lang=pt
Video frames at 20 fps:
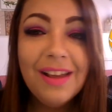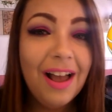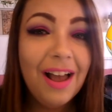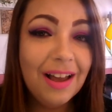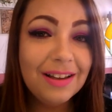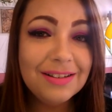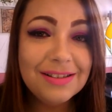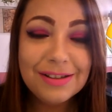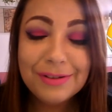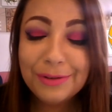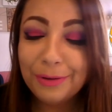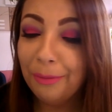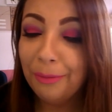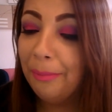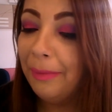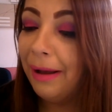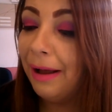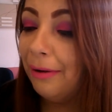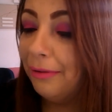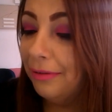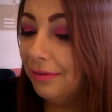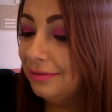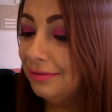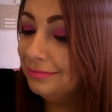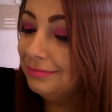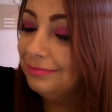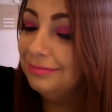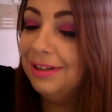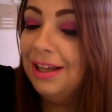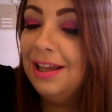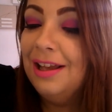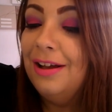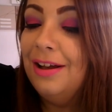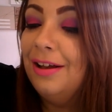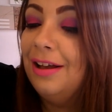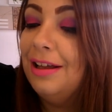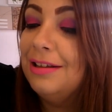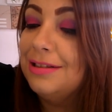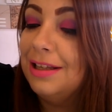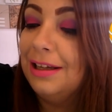Ai, tô mal.
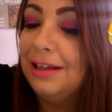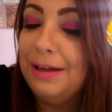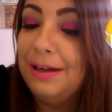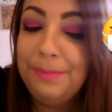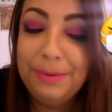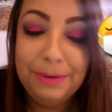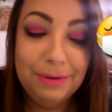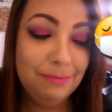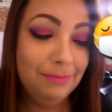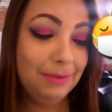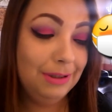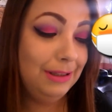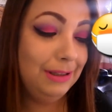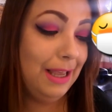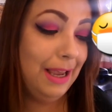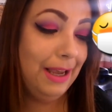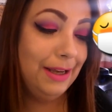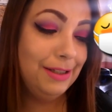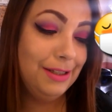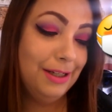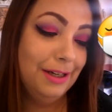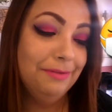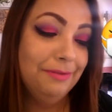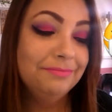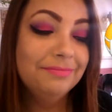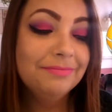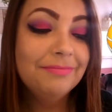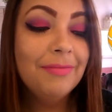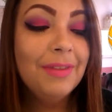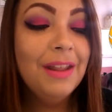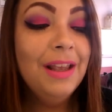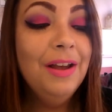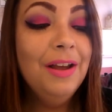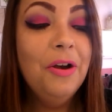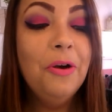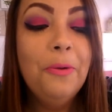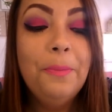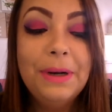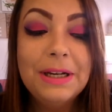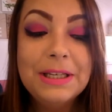Essa gripe não me deixa.
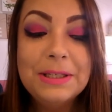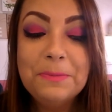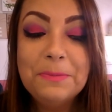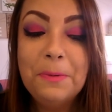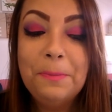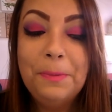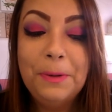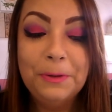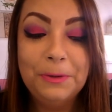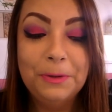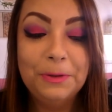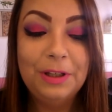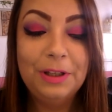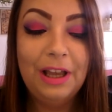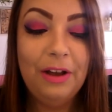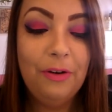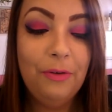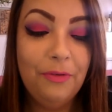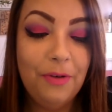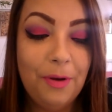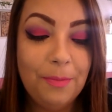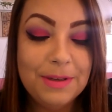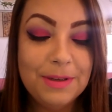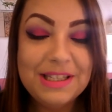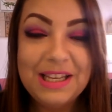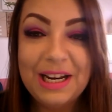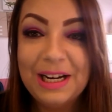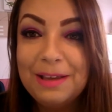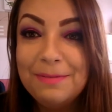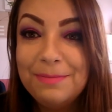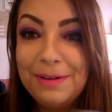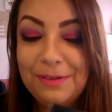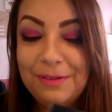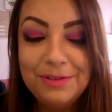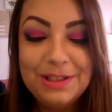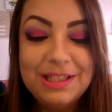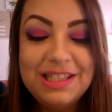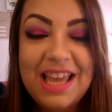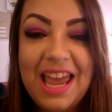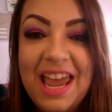O próximo produto que eu vou mostrar aqui pra
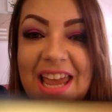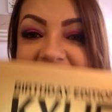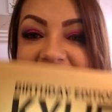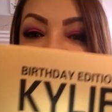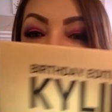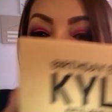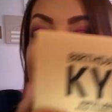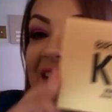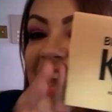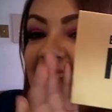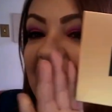vocês